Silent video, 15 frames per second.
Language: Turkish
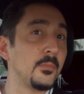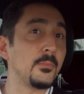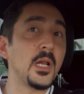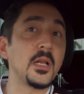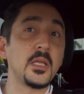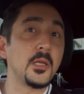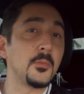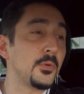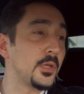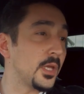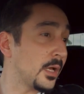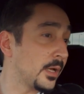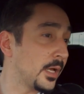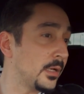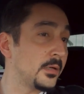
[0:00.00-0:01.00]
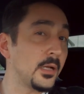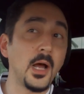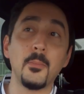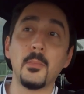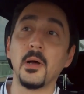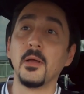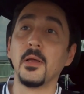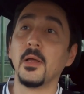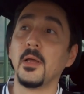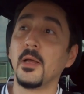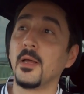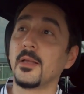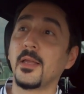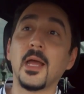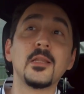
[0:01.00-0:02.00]
Belki imkan gelir ama
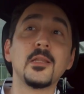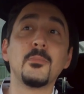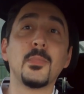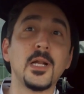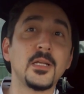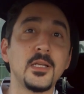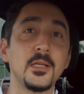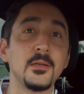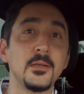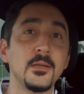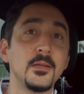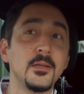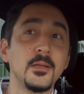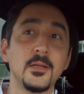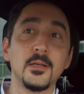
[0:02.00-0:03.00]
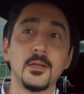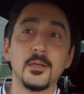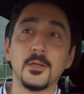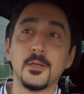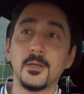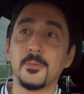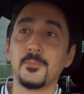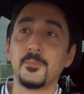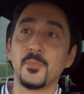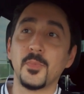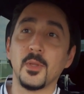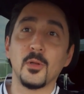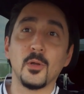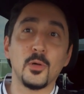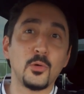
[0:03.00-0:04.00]
kendim belki e,
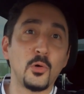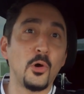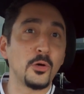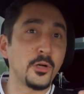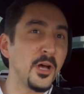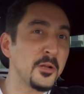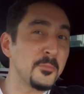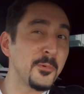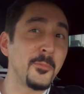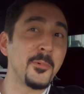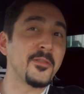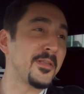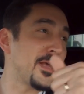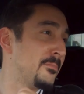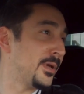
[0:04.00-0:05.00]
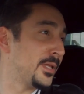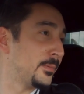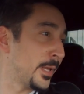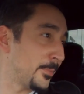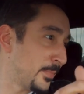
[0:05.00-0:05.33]
korkarım ama sen benimle